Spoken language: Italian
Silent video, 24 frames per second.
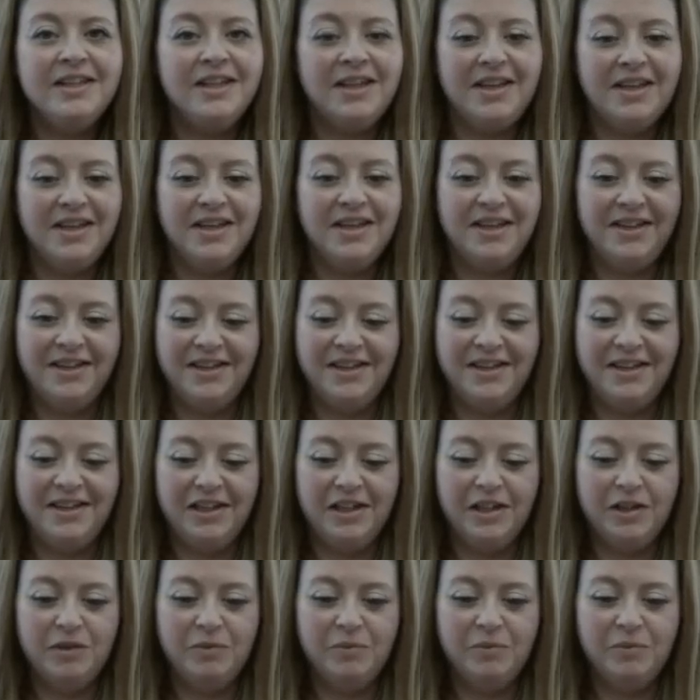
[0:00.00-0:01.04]

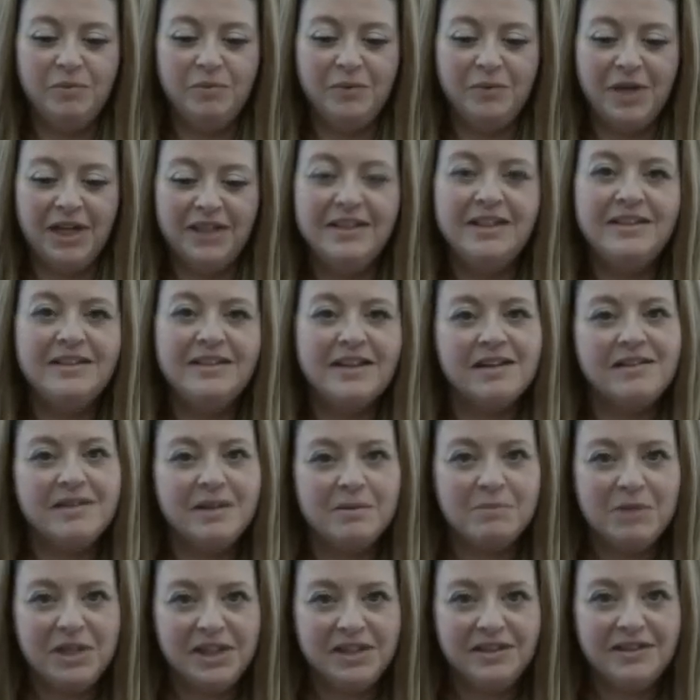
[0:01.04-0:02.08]
e a dei
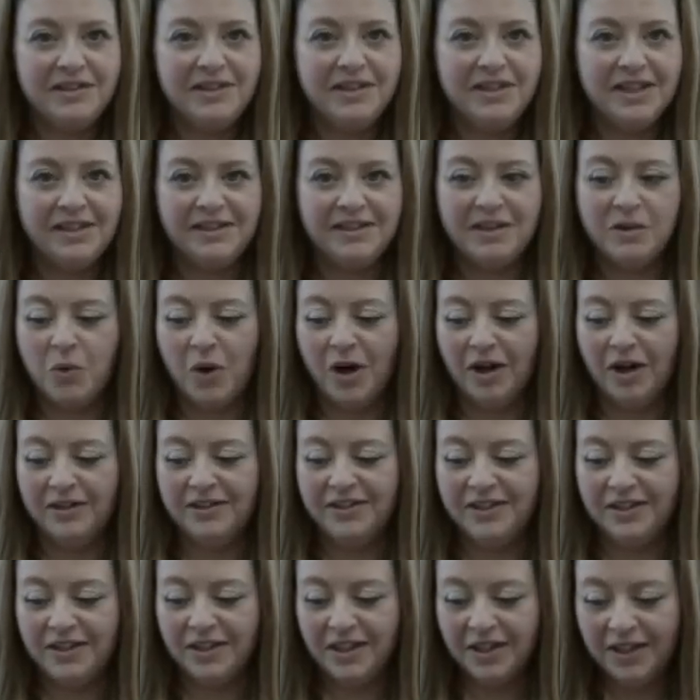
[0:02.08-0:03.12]
trattamenti
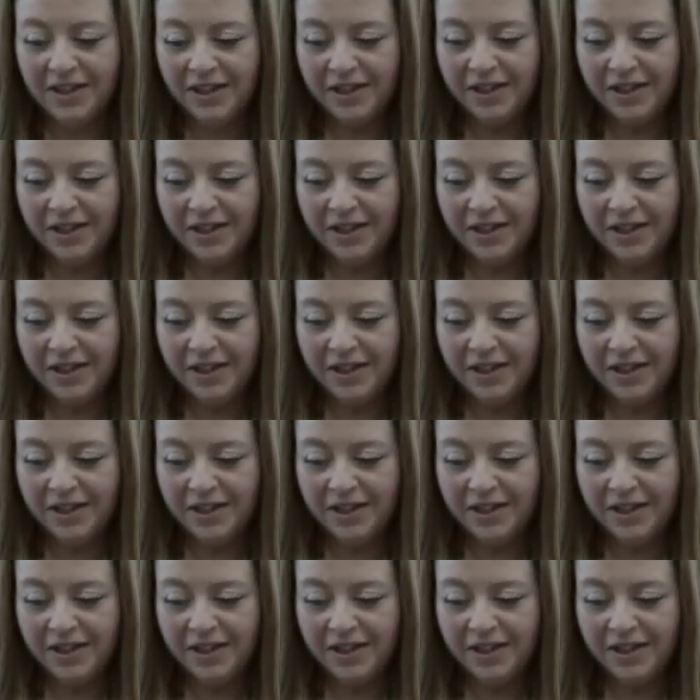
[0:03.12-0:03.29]
adeguati